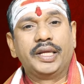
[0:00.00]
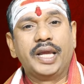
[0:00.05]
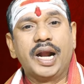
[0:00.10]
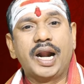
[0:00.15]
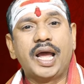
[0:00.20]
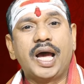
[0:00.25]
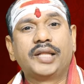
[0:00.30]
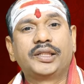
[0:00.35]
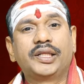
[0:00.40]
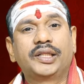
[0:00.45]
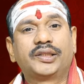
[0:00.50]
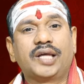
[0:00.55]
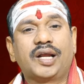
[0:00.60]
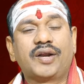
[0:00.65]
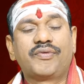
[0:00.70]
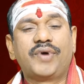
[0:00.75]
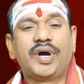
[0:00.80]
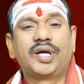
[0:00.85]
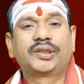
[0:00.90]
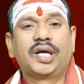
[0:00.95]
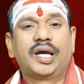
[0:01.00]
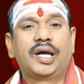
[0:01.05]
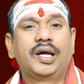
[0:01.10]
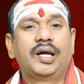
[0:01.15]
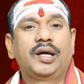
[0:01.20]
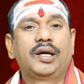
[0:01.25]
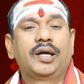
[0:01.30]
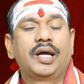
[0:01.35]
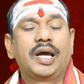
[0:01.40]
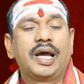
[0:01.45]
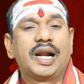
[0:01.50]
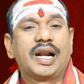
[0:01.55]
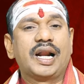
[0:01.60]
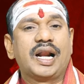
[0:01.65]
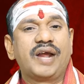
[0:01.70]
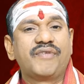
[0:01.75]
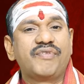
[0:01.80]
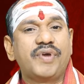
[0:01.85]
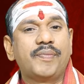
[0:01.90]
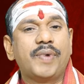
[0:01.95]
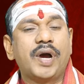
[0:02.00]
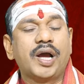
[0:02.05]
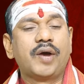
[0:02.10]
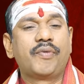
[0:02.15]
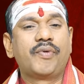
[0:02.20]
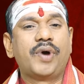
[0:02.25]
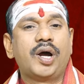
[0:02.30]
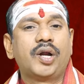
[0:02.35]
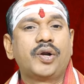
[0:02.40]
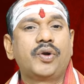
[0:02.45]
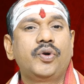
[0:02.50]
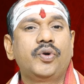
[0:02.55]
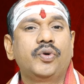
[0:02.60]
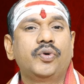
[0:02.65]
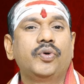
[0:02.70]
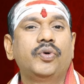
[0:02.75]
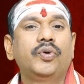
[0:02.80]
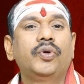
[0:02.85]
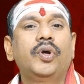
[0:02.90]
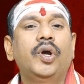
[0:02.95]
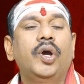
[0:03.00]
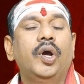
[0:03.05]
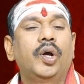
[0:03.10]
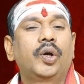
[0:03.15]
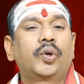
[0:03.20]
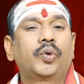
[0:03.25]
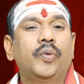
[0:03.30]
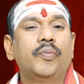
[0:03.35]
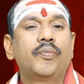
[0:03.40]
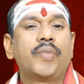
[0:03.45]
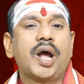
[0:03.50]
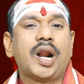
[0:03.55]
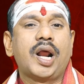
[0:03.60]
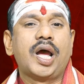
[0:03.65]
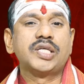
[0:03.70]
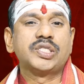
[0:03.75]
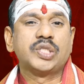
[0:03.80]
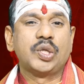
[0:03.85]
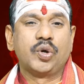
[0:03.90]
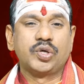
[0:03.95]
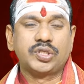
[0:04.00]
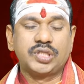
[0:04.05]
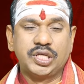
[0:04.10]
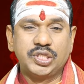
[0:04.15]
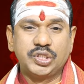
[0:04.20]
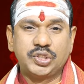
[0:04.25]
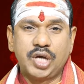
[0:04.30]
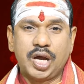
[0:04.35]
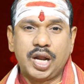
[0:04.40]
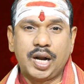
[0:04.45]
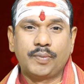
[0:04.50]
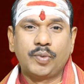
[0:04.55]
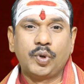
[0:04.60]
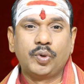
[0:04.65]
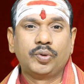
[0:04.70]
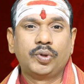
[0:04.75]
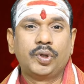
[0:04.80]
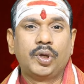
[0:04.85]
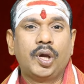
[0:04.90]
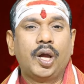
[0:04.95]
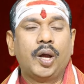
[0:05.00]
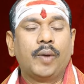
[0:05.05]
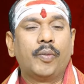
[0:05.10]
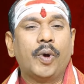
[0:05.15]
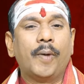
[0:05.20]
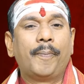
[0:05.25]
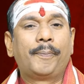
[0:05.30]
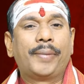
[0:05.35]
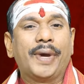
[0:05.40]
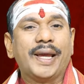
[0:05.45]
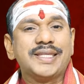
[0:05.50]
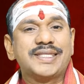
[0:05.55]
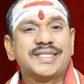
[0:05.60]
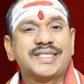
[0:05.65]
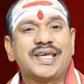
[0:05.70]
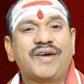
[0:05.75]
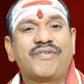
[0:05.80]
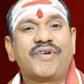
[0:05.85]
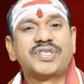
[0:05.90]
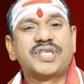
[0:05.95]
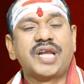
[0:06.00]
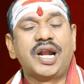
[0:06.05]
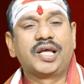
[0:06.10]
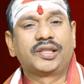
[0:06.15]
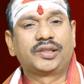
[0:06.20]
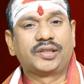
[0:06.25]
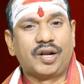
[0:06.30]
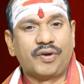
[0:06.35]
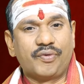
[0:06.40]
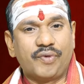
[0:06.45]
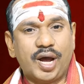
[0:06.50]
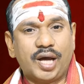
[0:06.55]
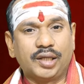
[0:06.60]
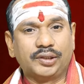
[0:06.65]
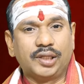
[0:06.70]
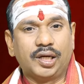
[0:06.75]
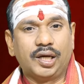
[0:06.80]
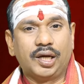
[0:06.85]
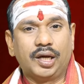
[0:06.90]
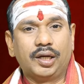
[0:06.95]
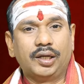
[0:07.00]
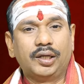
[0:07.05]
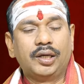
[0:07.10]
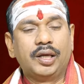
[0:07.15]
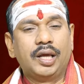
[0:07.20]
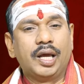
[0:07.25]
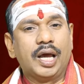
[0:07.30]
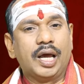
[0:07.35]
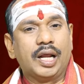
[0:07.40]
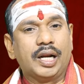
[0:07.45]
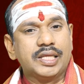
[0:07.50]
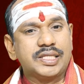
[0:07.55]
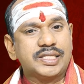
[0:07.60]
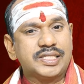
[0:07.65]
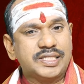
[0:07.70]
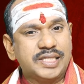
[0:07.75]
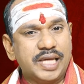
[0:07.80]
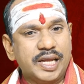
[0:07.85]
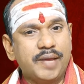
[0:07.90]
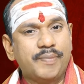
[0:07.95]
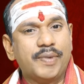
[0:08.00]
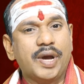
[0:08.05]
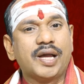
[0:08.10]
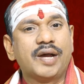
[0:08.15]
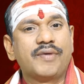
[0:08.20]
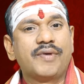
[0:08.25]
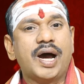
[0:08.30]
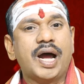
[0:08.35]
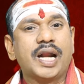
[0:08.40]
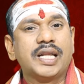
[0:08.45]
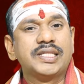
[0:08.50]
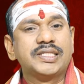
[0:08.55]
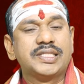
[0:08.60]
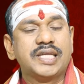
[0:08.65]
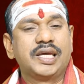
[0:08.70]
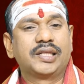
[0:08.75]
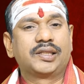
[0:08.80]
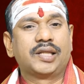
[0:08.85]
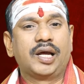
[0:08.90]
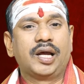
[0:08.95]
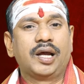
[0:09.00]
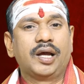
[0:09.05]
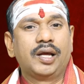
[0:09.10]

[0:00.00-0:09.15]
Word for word: ఏడాది తర్వాత రవి భగవానుడు కుంభరాశిలో సంచారము ముప్పై సంవత్సరాల తర్వాత శని భగవాని చేత